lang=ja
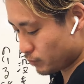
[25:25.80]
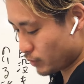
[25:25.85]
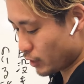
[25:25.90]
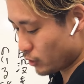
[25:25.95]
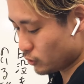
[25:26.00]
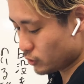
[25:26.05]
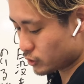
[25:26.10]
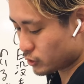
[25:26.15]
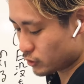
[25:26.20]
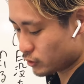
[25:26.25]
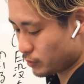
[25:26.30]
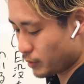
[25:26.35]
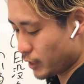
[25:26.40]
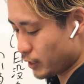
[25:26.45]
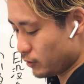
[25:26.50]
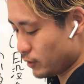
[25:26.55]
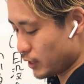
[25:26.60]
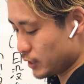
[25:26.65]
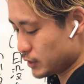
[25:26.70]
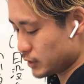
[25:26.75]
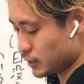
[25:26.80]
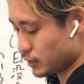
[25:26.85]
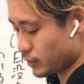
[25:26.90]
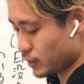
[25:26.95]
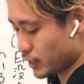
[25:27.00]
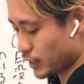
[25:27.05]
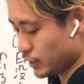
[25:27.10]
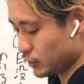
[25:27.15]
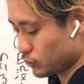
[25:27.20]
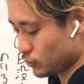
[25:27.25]
メロス、お前の恥で
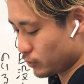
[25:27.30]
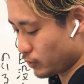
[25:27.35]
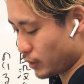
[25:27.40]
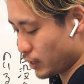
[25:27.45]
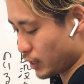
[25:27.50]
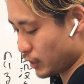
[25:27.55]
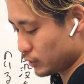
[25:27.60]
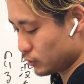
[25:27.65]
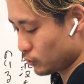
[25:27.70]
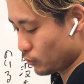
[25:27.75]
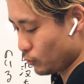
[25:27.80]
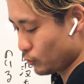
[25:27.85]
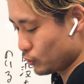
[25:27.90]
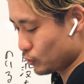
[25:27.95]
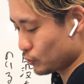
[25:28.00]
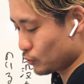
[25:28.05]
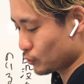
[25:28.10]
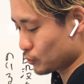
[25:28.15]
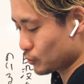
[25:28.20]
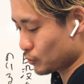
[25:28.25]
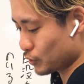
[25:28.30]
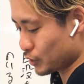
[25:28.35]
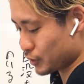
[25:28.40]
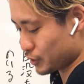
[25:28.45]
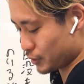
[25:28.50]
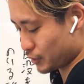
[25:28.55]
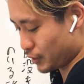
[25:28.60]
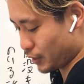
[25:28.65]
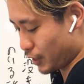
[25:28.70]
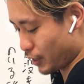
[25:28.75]
はないとはどういうことで
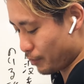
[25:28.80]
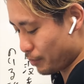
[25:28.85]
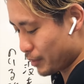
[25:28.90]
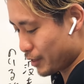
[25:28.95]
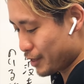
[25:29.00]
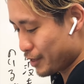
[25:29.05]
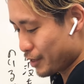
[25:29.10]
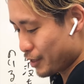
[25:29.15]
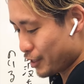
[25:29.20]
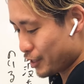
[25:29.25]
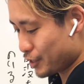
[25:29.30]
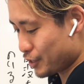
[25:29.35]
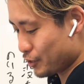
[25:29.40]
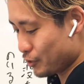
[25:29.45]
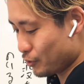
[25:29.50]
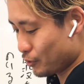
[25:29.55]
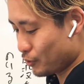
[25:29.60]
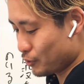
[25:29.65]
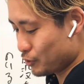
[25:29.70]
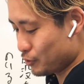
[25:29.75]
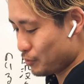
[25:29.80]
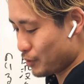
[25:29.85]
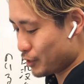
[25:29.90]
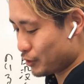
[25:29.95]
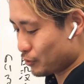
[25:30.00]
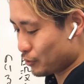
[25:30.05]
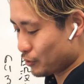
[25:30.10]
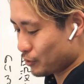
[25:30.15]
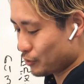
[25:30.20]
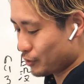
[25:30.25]
すか疲労、夢
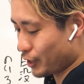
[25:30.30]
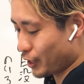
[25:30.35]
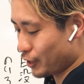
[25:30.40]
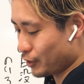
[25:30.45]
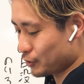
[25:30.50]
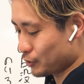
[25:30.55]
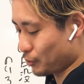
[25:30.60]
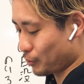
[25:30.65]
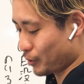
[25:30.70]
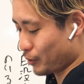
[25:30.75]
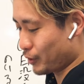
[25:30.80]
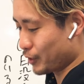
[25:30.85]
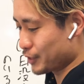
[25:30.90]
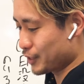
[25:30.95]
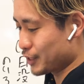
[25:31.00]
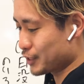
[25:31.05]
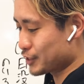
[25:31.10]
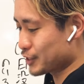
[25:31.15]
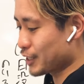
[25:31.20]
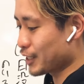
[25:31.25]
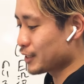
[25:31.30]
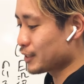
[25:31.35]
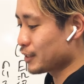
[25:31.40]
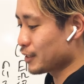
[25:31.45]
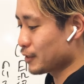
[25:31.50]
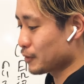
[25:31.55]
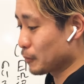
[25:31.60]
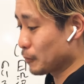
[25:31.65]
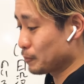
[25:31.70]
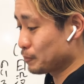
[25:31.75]
という言葉を必ず使っ
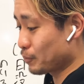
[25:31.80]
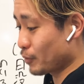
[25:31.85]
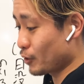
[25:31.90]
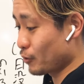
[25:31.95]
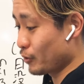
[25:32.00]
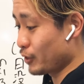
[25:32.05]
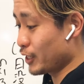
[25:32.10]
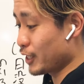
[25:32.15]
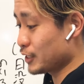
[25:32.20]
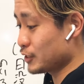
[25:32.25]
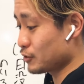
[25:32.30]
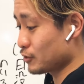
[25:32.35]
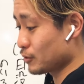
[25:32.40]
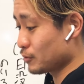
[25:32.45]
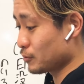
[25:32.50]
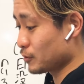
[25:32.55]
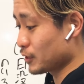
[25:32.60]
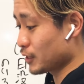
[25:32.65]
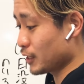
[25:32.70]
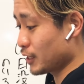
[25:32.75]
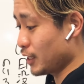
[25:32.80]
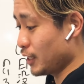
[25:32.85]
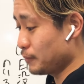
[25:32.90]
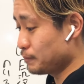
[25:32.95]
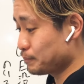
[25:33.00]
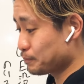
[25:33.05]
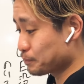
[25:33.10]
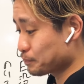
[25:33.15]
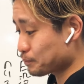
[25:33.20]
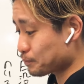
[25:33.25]
てねと。これラストの問題
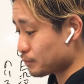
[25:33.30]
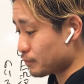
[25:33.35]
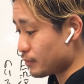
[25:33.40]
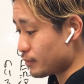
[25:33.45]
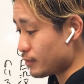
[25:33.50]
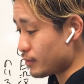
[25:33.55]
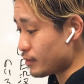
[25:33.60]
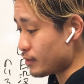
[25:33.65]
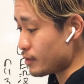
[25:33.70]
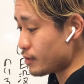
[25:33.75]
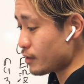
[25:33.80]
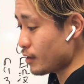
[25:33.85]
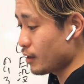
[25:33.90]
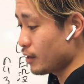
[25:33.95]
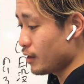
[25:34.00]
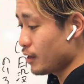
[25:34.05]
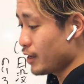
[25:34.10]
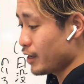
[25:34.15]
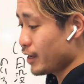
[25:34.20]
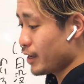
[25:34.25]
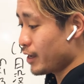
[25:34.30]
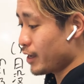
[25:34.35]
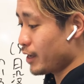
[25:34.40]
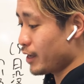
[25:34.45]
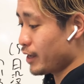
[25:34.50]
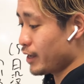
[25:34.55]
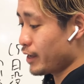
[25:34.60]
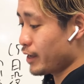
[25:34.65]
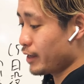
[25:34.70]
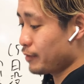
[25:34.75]
ね。
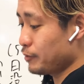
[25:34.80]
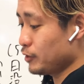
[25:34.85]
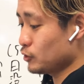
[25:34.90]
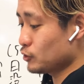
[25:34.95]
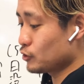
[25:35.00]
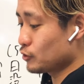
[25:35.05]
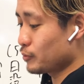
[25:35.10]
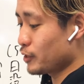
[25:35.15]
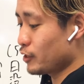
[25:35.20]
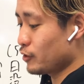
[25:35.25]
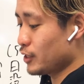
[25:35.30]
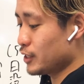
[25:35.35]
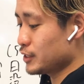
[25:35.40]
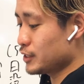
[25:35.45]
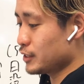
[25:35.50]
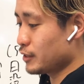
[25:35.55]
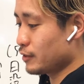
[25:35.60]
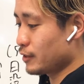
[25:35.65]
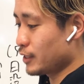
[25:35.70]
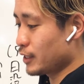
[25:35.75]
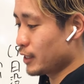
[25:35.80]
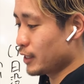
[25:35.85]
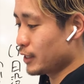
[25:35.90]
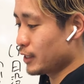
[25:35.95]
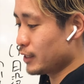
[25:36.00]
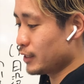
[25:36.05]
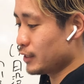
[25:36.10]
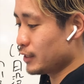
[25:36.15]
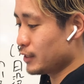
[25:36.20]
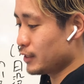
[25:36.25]
えー、メロス、お前の恥ではな
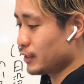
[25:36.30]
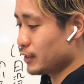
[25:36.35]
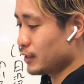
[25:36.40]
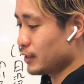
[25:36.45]
い